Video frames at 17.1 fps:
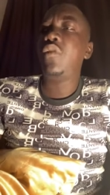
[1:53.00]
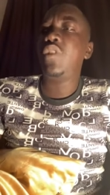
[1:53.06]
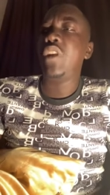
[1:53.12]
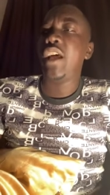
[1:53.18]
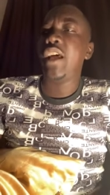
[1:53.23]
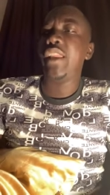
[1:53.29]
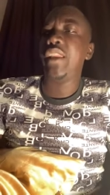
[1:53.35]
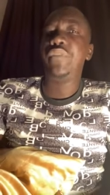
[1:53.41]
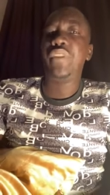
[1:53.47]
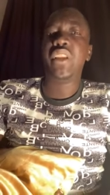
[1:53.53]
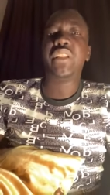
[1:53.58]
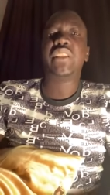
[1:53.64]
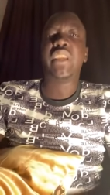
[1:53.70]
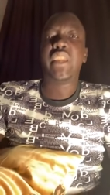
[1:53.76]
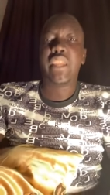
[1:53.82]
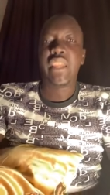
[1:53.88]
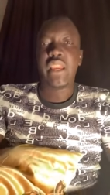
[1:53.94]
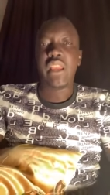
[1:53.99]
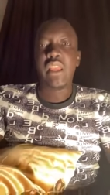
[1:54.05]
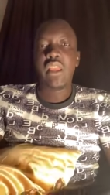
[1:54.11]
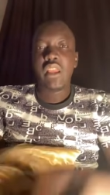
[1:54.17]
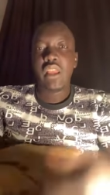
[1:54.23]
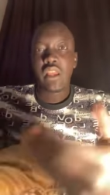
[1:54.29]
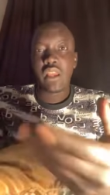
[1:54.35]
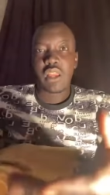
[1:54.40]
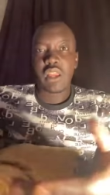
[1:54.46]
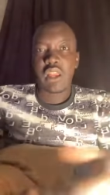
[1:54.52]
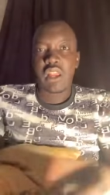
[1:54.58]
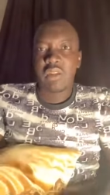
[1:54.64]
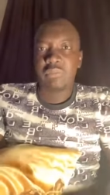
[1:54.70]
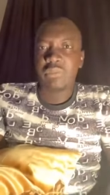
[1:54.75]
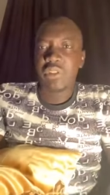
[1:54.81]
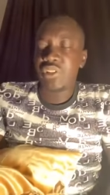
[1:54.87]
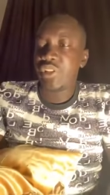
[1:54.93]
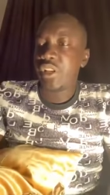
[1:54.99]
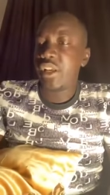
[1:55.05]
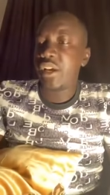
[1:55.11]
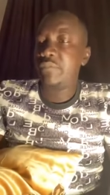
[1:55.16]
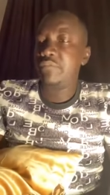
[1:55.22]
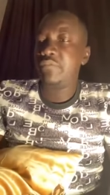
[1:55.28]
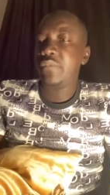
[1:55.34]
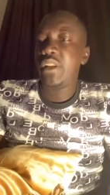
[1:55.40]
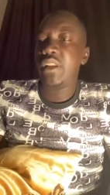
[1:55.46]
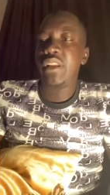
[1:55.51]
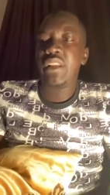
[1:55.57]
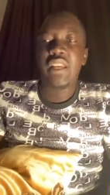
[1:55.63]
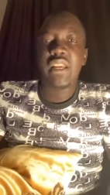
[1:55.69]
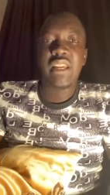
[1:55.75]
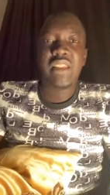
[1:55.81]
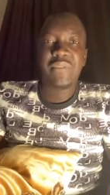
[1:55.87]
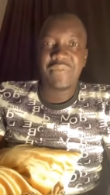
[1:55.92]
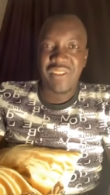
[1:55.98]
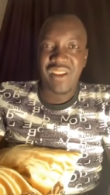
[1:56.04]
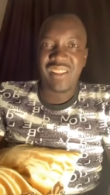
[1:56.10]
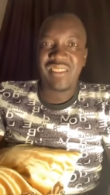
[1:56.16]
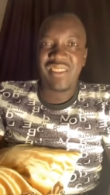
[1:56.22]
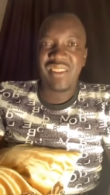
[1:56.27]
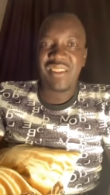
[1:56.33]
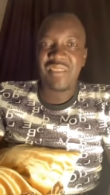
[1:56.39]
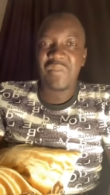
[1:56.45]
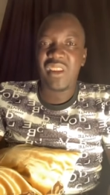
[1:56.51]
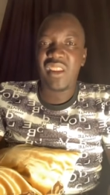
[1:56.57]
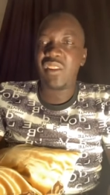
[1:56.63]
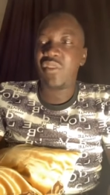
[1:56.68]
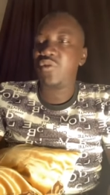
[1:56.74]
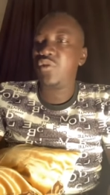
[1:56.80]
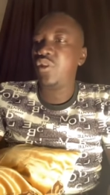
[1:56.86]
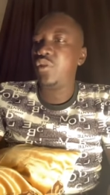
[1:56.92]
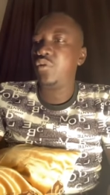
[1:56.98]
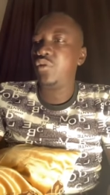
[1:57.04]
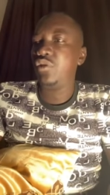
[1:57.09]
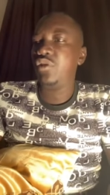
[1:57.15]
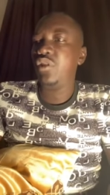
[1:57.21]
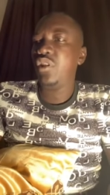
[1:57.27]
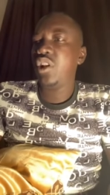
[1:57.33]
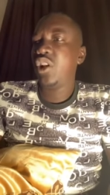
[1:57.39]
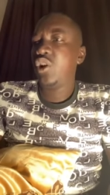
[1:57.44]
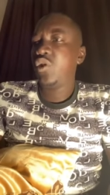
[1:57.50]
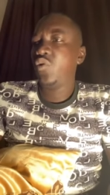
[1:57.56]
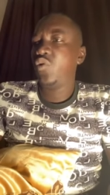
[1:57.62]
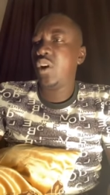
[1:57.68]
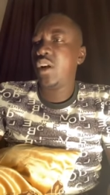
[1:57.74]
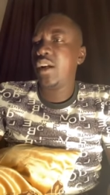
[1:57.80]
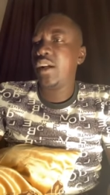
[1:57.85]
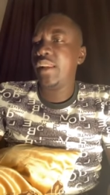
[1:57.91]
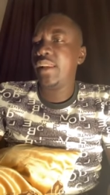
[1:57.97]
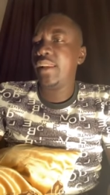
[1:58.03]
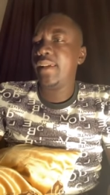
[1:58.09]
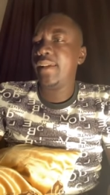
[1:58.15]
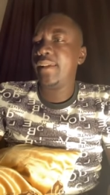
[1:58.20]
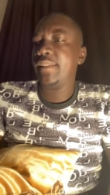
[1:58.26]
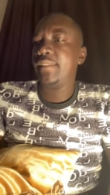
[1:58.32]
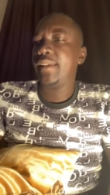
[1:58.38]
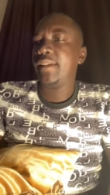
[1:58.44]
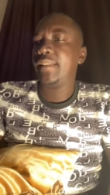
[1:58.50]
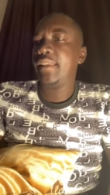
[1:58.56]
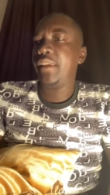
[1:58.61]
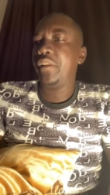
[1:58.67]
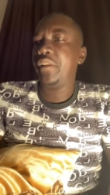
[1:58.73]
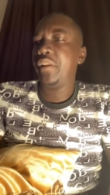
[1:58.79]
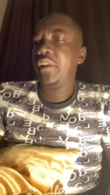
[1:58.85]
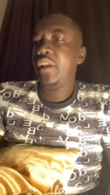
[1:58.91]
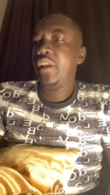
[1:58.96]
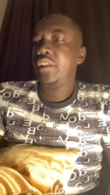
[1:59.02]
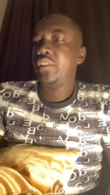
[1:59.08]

والعارفين التحية آه، عبد السلام الفادني من هنا كل الود والتقدير